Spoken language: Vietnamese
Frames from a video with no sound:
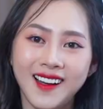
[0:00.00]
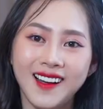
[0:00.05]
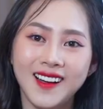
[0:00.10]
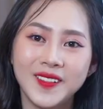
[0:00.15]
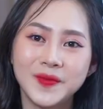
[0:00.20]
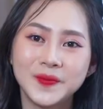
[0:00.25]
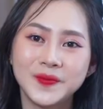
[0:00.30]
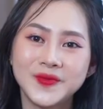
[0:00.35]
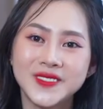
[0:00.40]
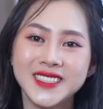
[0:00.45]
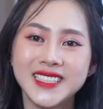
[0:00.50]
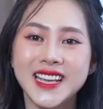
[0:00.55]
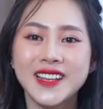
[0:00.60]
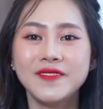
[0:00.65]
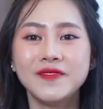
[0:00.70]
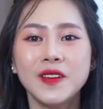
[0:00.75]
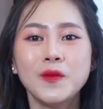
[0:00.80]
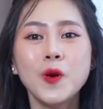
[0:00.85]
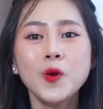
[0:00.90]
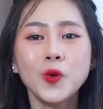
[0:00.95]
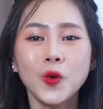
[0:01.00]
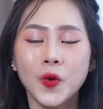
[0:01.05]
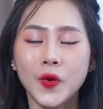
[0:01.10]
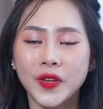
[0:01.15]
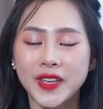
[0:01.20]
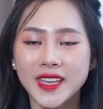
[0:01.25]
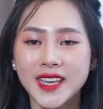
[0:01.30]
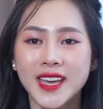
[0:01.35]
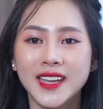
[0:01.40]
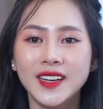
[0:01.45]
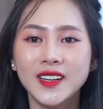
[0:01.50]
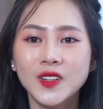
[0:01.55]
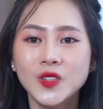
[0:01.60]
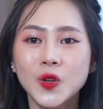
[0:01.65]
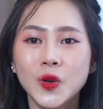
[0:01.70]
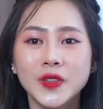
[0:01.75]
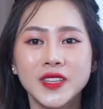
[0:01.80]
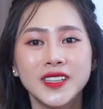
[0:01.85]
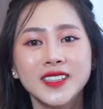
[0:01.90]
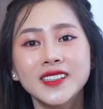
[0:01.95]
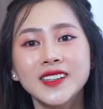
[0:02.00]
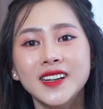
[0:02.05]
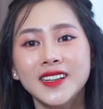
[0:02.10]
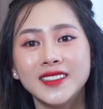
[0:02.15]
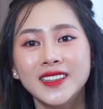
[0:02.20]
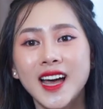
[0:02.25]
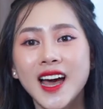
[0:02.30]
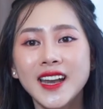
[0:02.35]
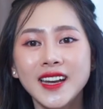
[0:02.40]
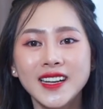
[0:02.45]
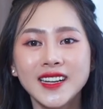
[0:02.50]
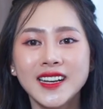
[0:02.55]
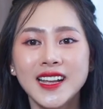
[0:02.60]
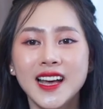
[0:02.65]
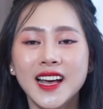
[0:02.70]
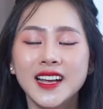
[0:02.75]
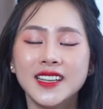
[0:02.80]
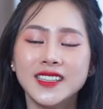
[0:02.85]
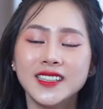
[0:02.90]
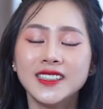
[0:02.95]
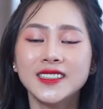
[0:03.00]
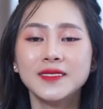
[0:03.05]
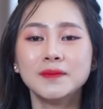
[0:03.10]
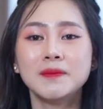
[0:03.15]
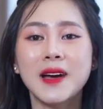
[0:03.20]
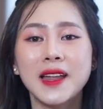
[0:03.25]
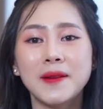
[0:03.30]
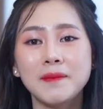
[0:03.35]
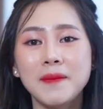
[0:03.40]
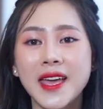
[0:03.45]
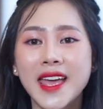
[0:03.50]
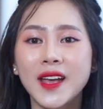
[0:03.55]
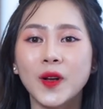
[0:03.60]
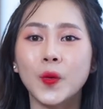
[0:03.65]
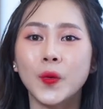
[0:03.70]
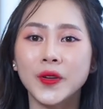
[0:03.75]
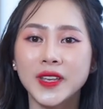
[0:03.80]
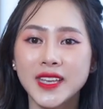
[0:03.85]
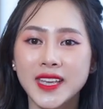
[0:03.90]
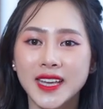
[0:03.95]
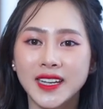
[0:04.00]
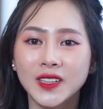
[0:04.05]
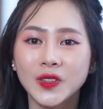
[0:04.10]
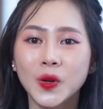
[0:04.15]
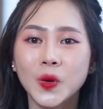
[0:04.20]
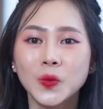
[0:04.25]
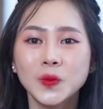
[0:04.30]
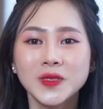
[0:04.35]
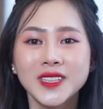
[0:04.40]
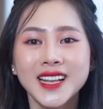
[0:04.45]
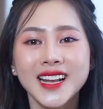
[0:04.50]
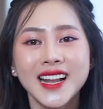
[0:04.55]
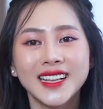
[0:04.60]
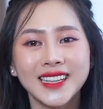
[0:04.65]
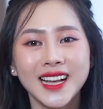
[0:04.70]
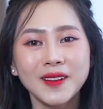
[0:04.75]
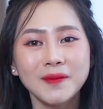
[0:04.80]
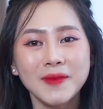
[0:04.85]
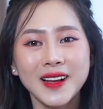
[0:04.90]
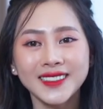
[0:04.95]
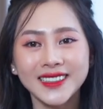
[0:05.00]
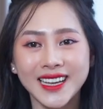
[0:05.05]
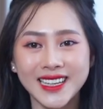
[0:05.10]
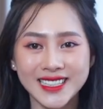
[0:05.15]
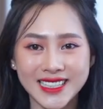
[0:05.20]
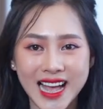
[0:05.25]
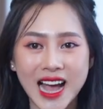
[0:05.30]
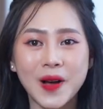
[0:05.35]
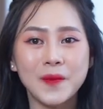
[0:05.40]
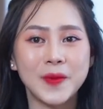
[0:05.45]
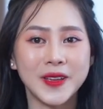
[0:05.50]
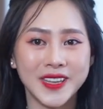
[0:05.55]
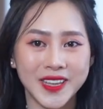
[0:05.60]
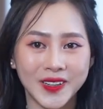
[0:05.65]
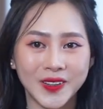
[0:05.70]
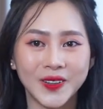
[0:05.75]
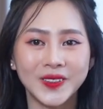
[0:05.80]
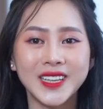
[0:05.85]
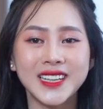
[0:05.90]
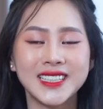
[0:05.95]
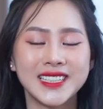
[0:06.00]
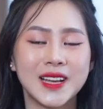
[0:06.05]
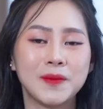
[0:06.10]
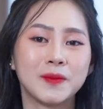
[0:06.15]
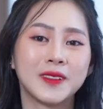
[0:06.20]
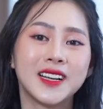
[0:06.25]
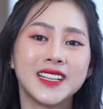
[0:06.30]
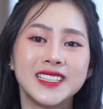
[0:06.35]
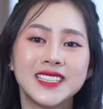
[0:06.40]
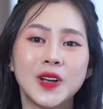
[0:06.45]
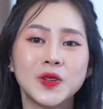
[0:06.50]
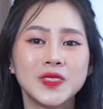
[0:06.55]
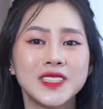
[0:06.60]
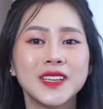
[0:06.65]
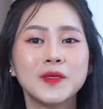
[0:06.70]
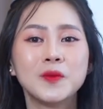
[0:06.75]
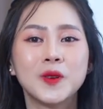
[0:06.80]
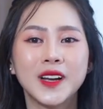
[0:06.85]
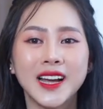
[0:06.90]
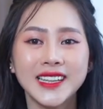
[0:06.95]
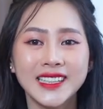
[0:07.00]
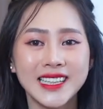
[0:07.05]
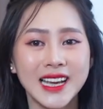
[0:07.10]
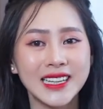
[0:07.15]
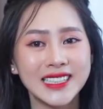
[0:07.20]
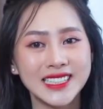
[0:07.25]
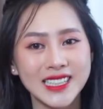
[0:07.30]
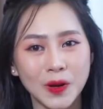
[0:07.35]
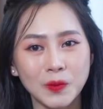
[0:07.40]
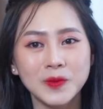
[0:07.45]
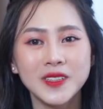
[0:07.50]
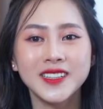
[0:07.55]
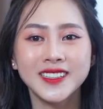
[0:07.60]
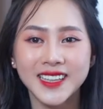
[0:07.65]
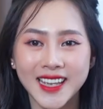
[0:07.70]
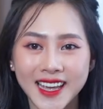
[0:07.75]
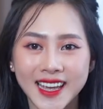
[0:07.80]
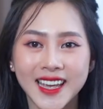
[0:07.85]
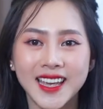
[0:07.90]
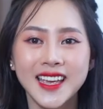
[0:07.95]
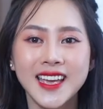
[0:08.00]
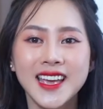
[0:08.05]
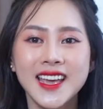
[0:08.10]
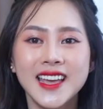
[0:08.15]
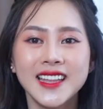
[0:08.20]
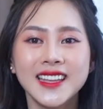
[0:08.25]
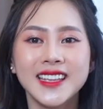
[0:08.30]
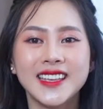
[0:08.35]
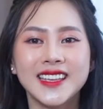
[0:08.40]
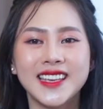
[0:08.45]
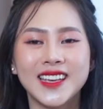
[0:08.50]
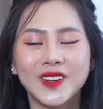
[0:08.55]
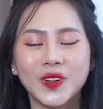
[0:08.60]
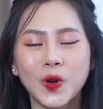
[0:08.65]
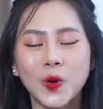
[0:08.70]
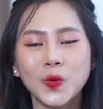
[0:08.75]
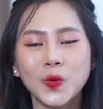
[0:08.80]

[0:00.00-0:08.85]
um, Trên Facebook của Yến rồi những người thân, những bạn bè của Yến cũng rất là thắc mắc tại sao mà Yến có thể giảm cân sau sinh một cách nhanh chóng như thế. Thì Yến